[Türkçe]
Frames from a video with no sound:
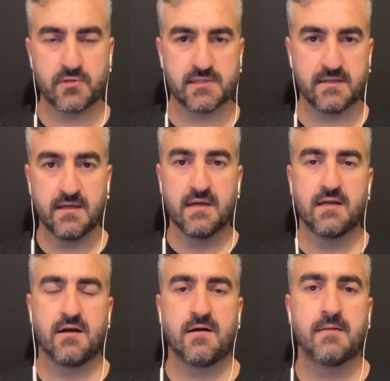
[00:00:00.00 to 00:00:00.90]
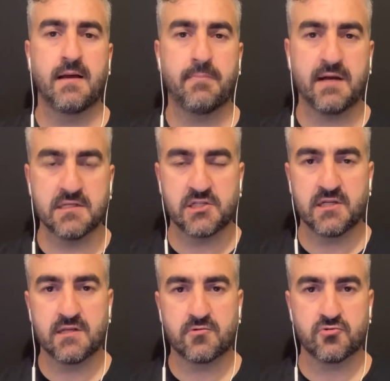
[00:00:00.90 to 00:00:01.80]
işte abi hep aynı
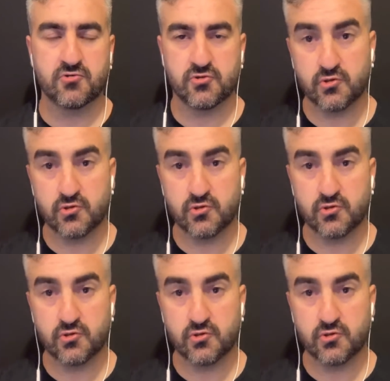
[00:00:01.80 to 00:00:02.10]
şeyleri konuşuyoruz.